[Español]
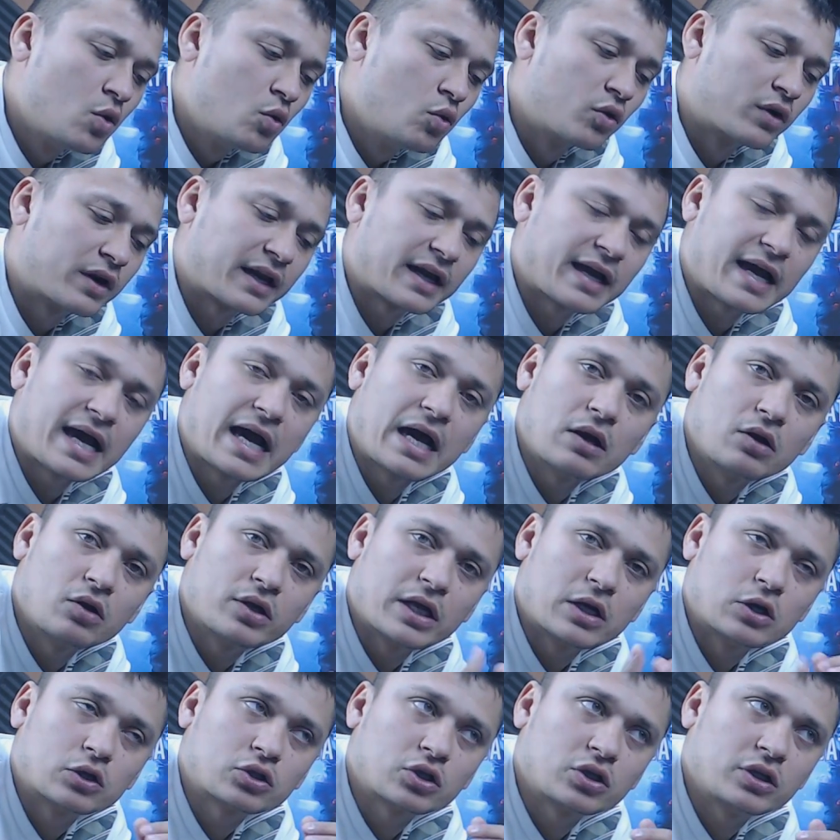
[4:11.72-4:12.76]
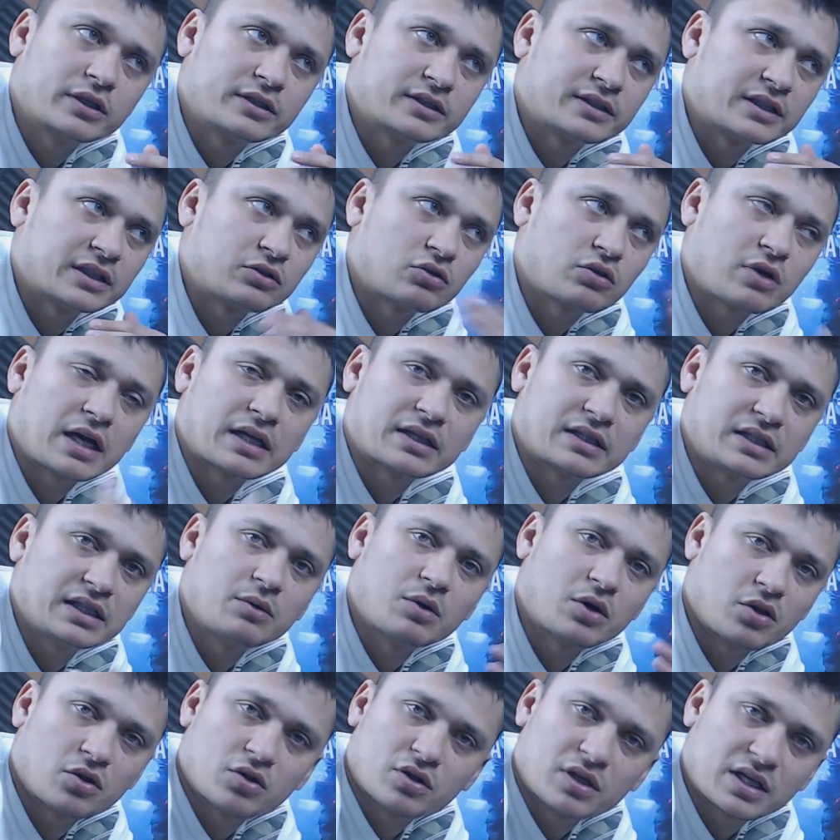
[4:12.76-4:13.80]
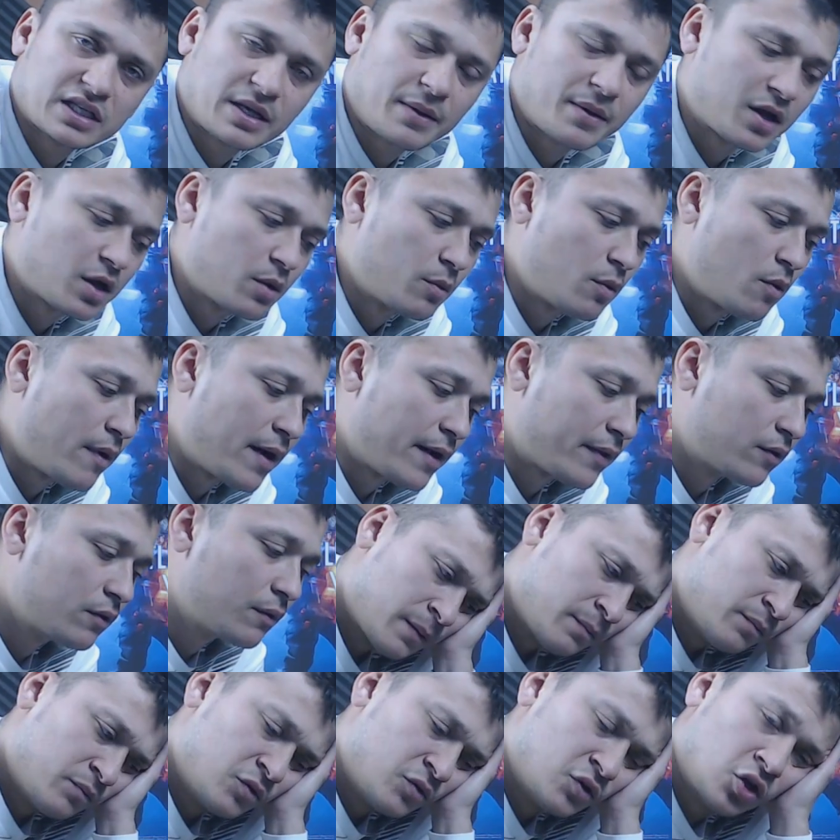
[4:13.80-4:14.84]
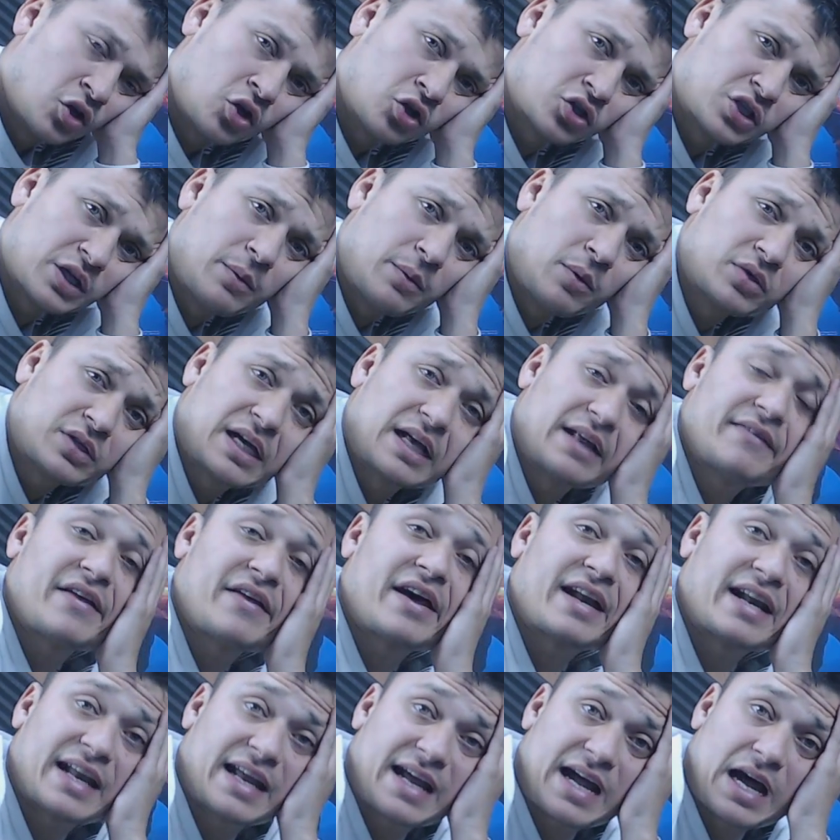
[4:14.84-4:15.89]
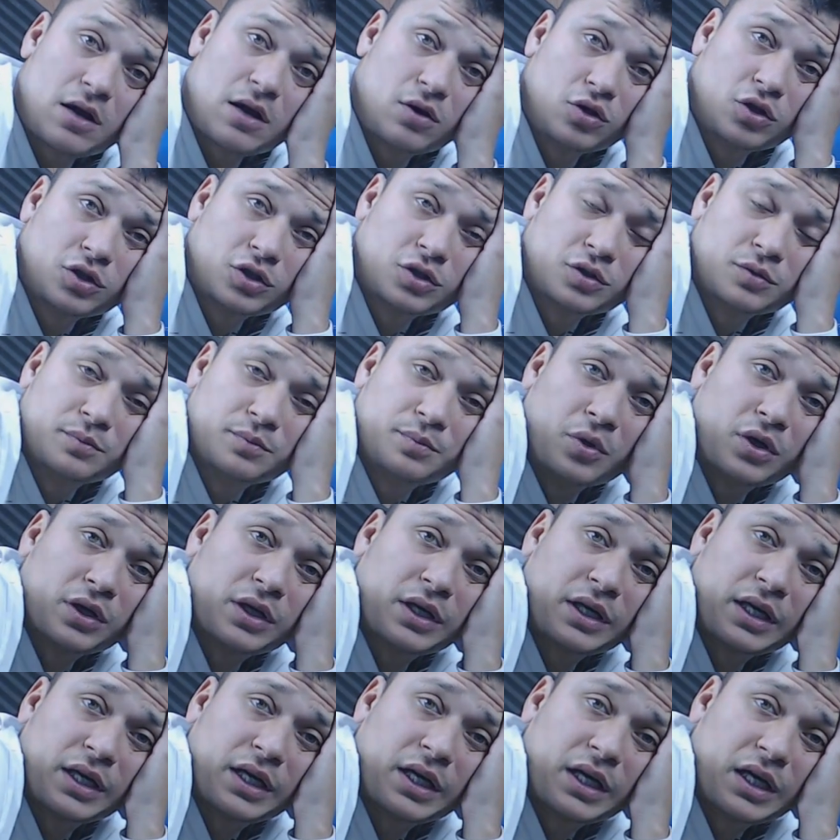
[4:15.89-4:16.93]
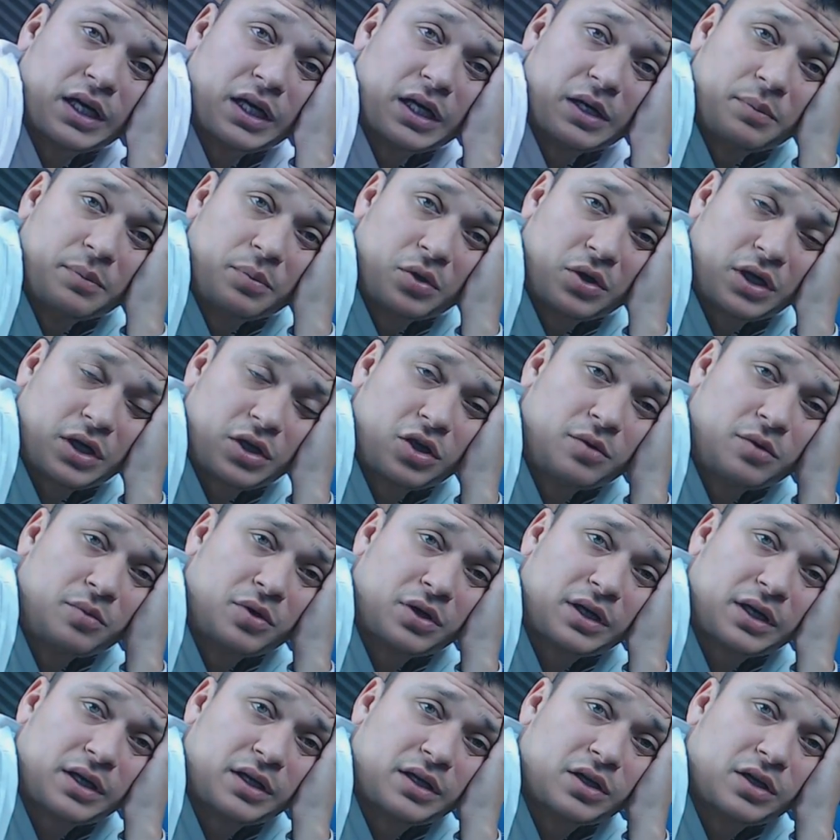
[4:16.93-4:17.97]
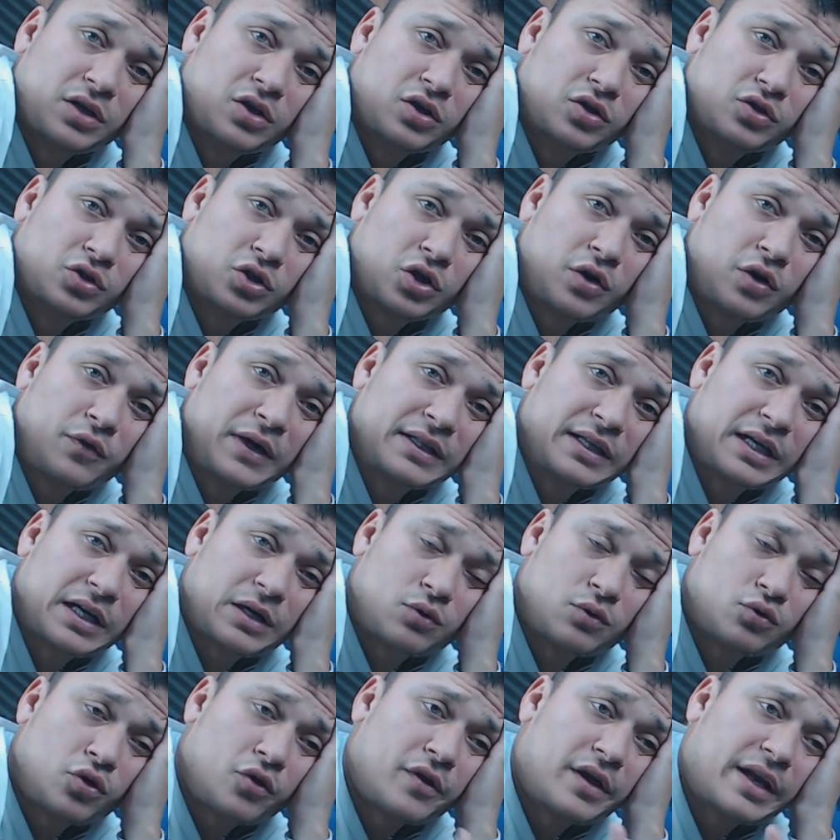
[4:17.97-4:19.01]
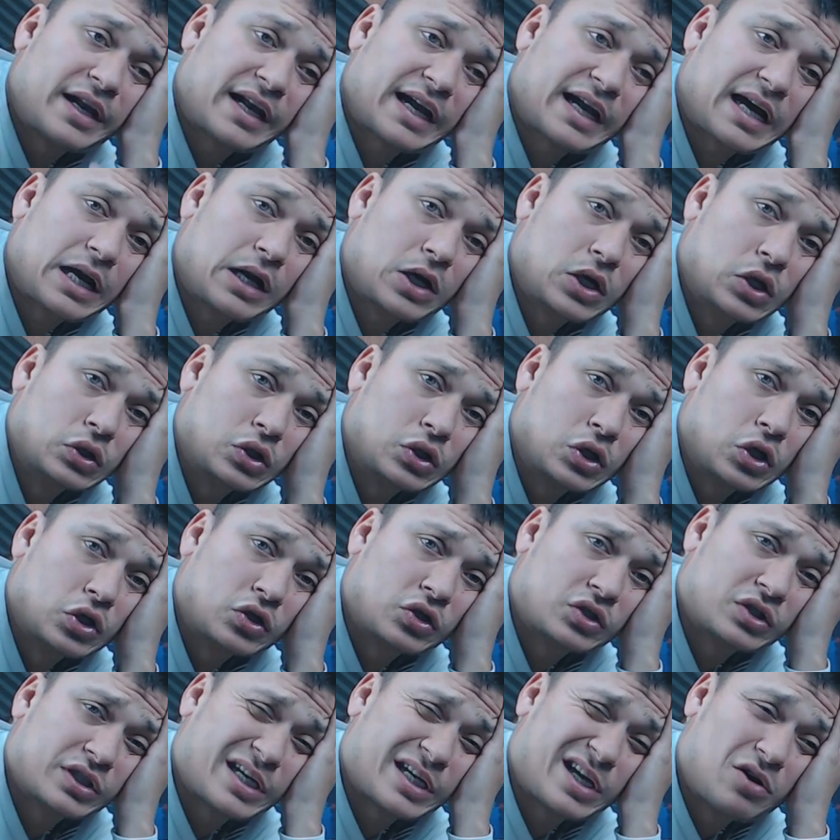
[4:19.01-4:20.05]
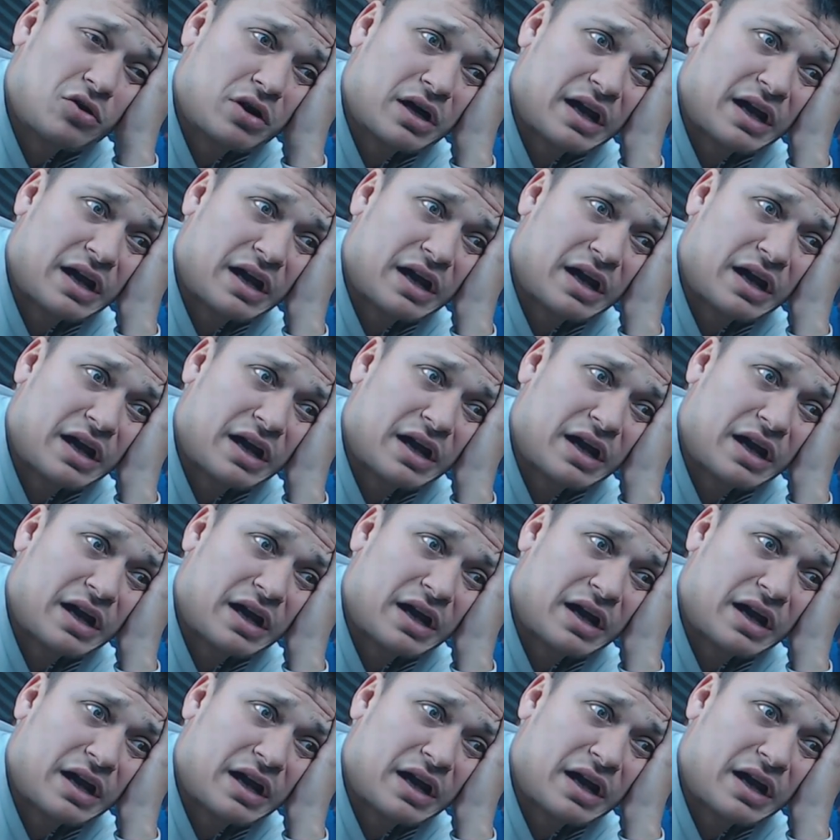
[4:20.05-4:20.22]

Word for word: un regalo y el otro te toca a ti, bueno, ya sabes cómo va, ¿no? No nos íbamos a dar regalos porque, qué no, porque solo falta que uno dé regalo al otro y el otro se quede con